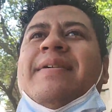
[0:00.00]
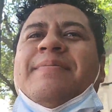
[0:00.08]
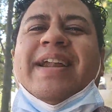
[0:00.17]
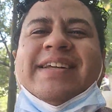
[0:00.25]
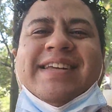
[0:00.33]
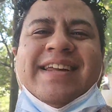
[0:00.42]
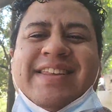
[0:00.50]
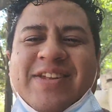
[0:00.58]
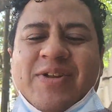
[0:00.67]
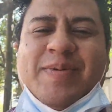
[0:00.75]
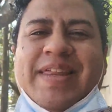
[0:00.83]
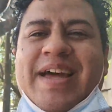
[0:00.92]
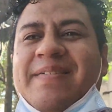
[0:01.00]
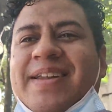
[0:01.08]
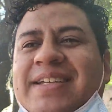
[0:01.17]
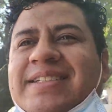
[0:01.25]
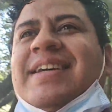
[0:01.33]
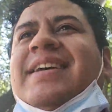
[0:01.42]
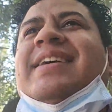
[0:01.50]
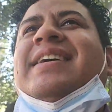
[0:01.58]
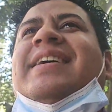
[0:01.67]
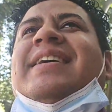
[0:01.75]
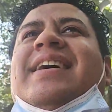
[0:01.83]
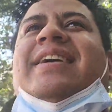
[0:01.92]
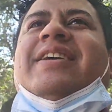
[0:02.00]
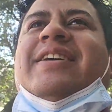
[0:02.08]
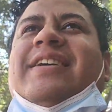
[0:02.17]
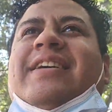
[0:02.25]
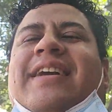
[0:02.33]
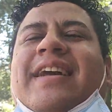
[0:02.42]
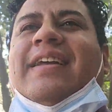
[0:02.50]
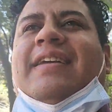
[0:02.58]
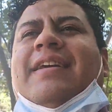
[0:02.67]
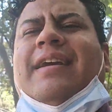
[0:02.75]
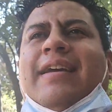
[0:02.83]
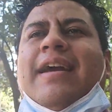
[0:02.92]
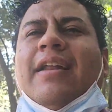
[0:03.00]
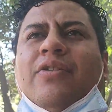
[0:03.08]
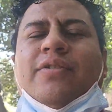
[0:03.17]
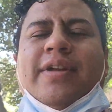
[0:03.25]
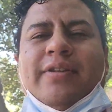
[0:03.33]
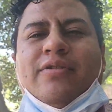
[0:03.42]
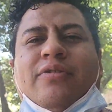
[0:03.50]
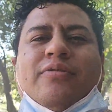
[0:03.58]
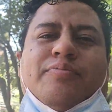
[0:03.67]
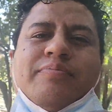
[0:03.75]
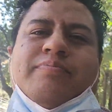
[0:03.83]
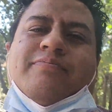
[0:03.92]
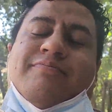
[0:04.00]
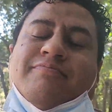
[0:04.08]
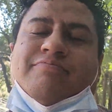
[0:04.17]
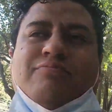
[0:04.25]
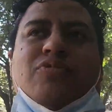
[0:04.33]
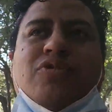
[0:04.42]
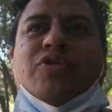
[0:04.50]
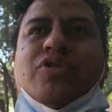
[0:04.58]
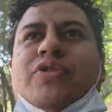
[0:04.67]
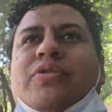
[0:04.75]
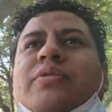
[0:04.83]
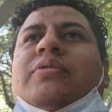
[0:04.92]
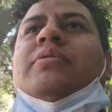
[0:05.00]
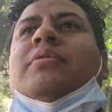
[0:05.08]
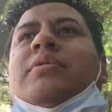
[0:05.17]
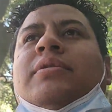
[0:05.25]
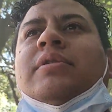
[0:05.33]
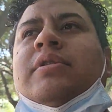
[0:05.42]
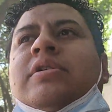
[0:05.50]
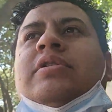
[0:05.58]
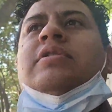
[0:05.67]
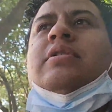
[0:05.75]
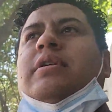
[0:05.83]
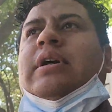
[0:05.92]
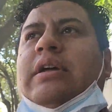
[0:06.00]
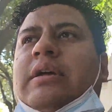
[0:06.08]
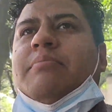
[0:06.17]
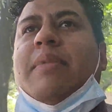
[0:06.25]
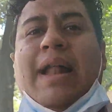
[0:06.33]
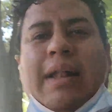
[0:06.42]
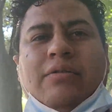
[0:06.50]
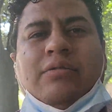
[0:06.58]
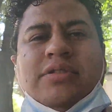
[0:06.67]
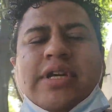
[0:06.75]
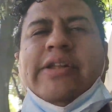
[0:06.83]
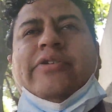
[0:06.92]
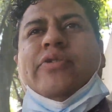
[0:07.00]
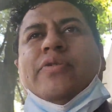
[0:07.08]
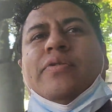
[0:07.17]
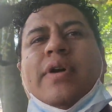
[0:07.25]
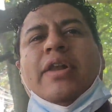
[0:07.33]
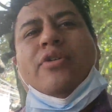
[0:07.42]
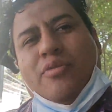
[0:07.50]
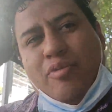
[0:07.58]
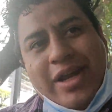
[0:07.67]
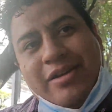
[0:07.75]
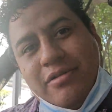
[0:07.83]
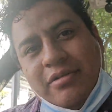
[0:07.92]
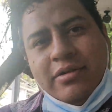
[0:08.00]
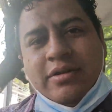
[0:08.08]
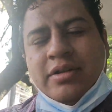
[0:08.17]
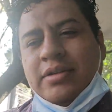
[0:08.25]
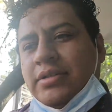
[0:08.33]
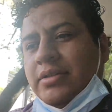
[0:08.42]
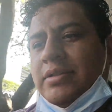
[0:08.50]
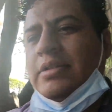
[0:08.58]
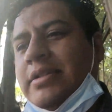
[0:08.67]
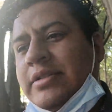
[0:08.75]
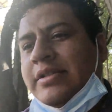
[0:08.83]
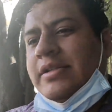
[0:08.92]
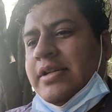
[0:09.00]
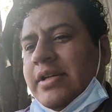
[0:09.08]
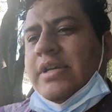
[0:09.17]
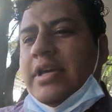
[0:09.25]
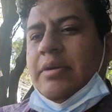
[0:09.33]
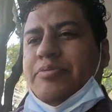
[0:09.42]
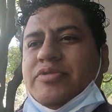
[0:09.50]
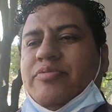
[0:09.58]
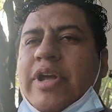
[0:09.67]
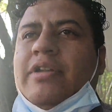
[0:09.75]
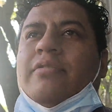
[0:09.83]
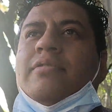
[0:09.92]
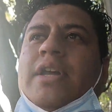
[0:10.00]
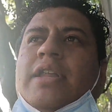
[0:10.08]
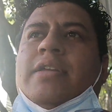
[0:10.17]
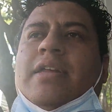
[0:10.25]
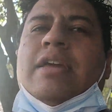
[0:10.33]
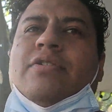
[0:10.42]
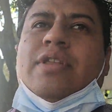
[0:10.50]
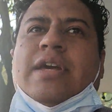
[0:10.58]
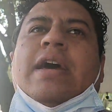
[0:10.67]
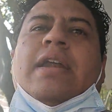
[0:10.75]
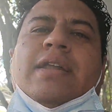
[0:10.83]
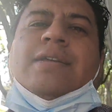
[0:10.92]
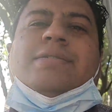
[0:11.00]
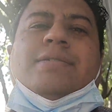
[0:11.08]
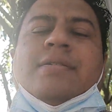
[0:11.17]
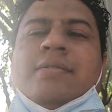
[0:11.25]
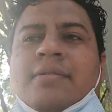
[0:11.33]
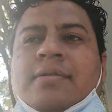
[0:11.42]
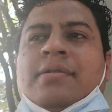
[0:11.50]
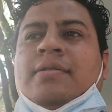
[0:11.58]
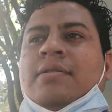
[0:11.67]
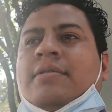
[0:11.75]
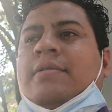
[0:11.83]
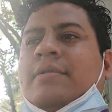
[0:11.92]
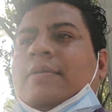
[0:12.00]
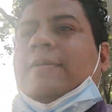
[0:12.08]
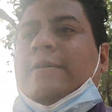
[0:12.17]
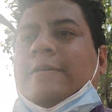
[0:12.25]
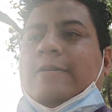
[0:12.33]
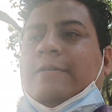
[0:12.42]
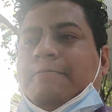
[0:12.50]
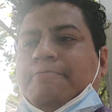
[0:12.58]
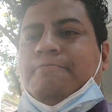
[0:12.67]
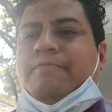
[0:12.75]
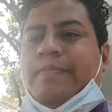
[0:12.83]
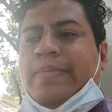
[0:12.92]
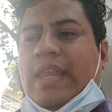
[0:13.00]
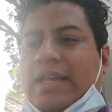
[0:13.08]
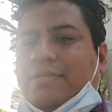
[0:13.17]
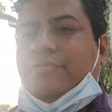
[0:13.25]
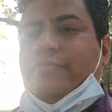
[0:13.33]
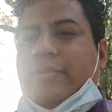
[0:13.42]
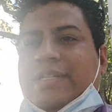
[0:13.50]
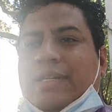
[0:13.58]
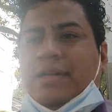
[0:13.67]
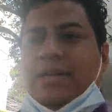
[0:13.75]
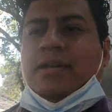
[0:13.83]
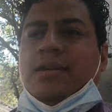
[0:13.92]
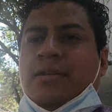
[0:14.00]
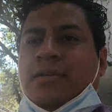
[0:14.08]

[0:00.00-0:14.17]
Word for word: van a ser inolvidables y, algo de lo mucho eh, malo salió algo bueno y pues bueno, quiero dejarles eh, un, ese,